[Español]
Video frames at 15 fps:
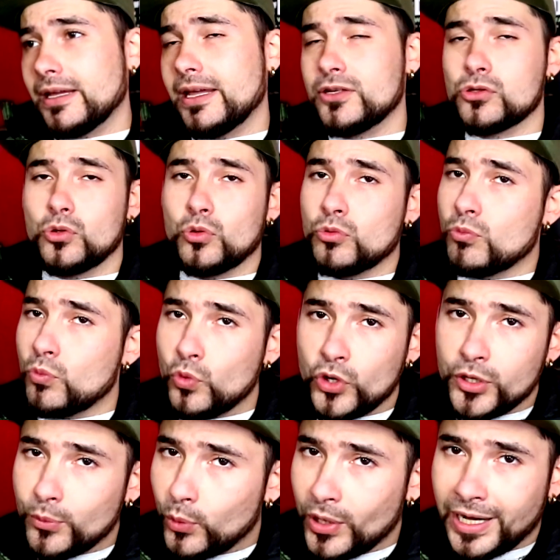es un
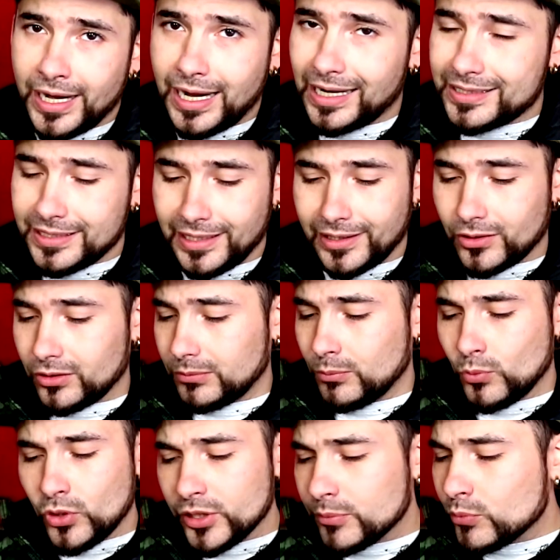muy buen cacharro,
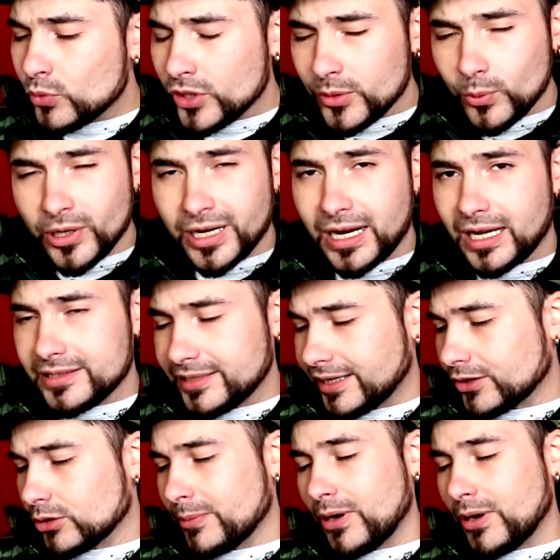muy muy buen cacharro.